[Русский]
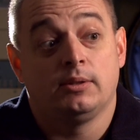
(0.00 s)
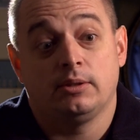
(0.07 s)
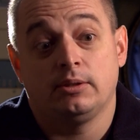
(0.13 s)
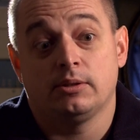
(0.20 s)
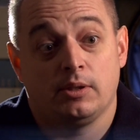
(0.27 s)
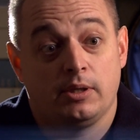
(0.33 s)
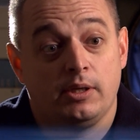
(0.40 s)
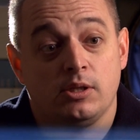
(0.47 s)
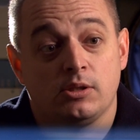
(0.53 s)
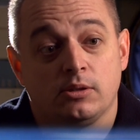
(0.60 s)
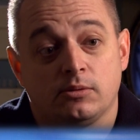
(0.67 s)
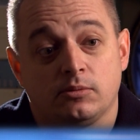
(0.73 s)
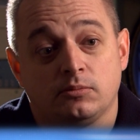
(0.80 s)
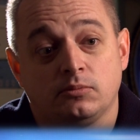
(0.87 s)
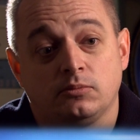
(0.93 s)
сказал,
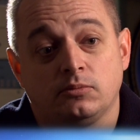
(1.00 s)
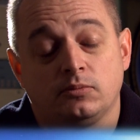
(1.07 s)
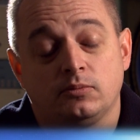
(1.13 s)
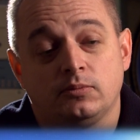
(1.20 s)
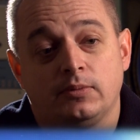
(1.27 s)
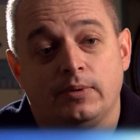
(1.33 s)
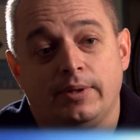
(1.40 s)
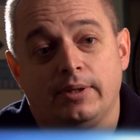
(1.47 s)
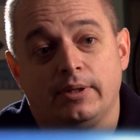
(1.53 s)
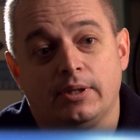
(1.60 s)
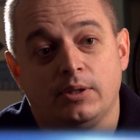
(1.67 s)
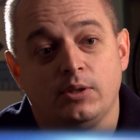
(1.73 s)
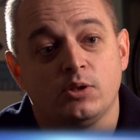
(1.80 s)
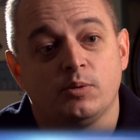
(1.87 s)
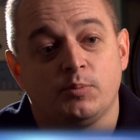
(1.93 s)
конечно,
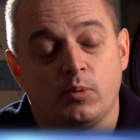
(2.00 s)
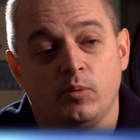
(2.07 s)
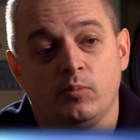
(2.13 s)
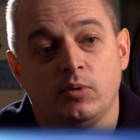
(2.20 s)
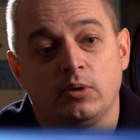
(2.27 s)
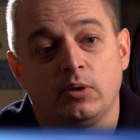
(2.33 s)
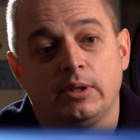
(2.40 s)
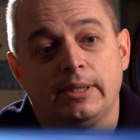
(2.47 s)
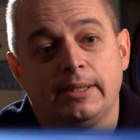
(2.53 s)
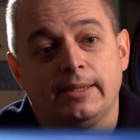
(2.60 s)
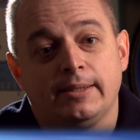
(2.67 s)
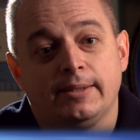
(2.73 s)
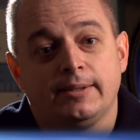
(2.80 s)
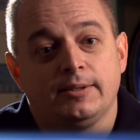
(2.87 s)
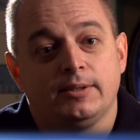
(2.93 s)
конечно, пробуй.
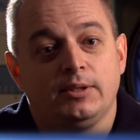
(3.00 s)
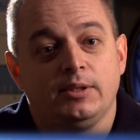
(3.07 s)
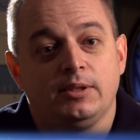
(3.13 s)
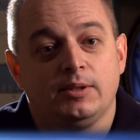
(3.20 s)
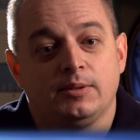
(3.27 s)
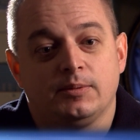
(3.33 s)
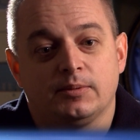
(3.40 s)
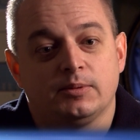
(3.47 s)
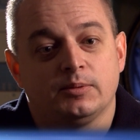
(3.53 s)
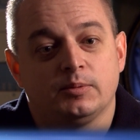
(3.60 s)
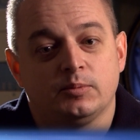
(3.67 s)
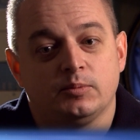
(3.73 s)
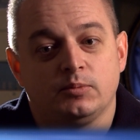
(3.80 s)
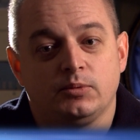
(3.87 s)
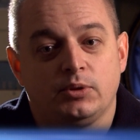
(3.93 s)
И
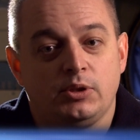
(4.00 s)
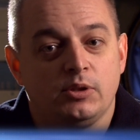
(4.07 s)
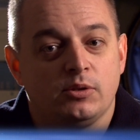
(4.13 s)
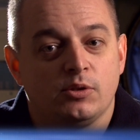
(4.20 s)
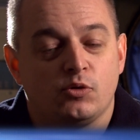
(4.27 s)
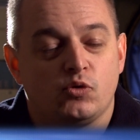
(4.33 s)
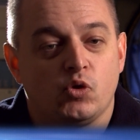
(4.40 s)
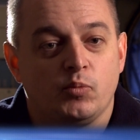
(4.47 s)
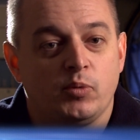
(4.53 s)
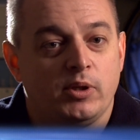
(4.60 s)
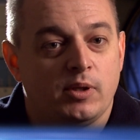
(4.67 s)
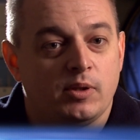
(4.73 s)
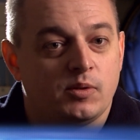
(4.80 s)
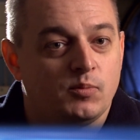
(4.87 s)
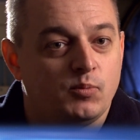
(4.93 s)
э, единственное, в чем
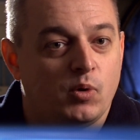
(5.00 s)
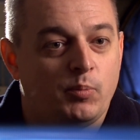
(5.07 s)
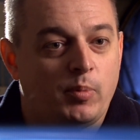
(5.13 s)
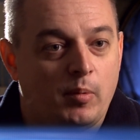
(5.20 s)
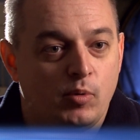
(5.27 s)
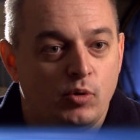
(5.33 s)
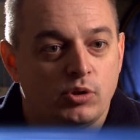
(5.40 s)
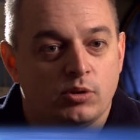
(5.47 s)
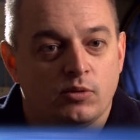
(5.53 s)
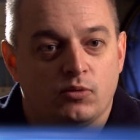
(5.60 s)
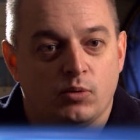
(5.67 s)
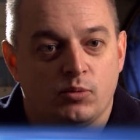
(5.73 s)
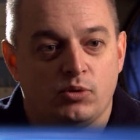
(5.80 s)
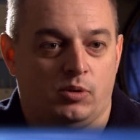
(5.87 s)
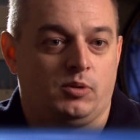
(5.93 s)
я смог помочь, это в
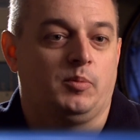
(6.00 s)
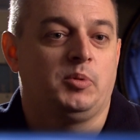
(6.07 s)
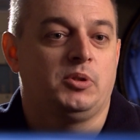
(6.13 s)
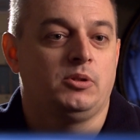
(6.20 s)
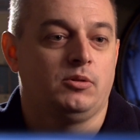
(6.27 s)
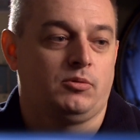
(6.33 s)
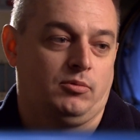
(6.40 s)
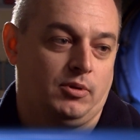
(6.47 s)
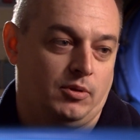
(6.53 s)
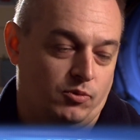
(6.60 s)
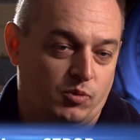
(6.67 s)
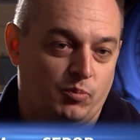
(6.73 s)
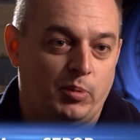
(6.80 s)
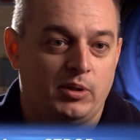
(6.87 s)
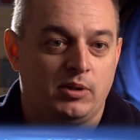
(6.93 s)
том, что объяснить, куда
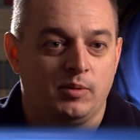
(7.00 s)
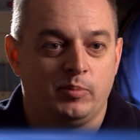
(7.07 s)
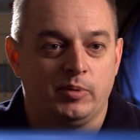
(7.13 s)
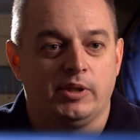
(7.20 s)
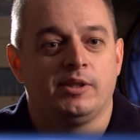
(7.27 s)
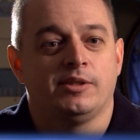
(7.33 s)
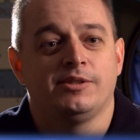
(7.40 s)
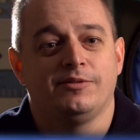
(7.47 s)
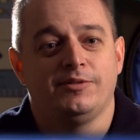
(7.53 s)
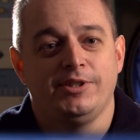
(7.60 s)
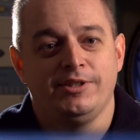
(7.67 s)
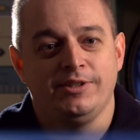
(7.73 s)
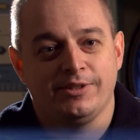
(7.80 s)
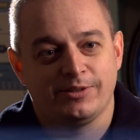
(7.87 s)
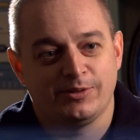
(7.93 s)
нужно пойти подать
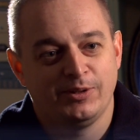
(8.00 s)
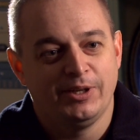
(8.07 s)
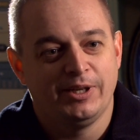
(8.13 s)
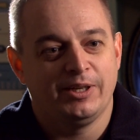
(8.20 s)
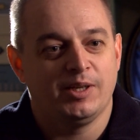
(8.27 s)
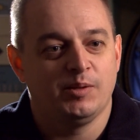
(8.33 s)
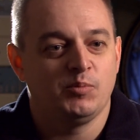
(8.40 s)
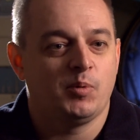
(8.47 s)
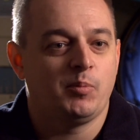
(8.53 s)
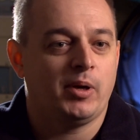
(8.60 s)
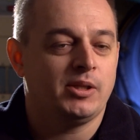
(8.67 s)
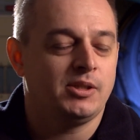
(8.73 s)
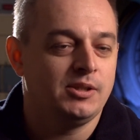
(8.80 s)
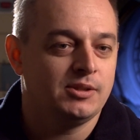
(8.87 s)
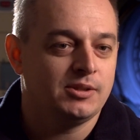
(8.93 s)
заявление, кому
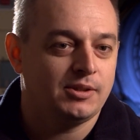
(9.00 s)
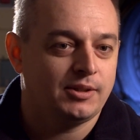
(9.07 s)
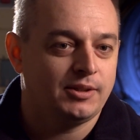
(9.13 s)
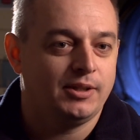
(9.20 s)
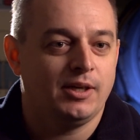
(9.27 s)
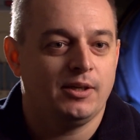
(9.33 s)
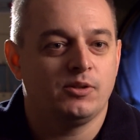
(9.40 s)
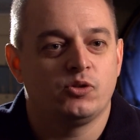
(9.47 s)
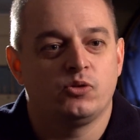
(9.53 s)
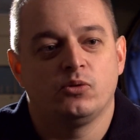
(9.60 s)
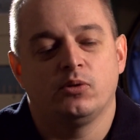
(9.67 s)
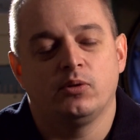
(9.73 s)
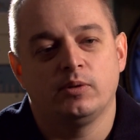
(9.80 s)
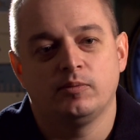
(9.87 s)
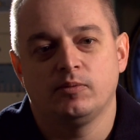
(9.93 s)
обратиться и как и
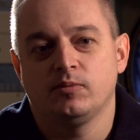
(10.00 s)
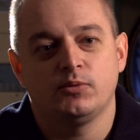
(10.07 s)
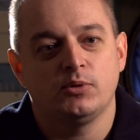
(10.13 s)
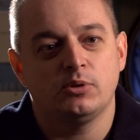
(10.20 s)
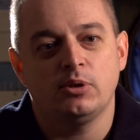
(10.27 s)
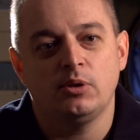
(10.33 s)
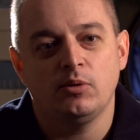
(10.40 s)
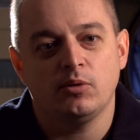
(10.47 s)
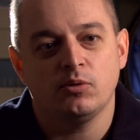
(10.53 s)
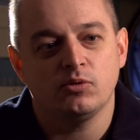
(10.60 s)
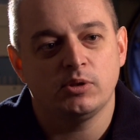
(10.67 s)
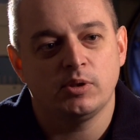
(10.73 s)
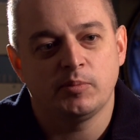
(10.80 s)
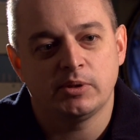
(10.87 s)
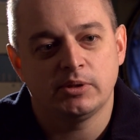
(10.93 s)
что. Все остальное она
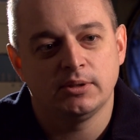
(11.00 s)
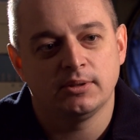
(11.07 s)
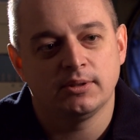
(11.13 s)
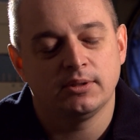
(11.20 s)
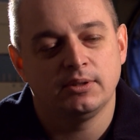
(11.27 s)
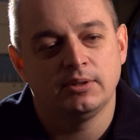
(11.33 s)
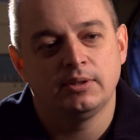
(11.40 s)
уже сама сделала.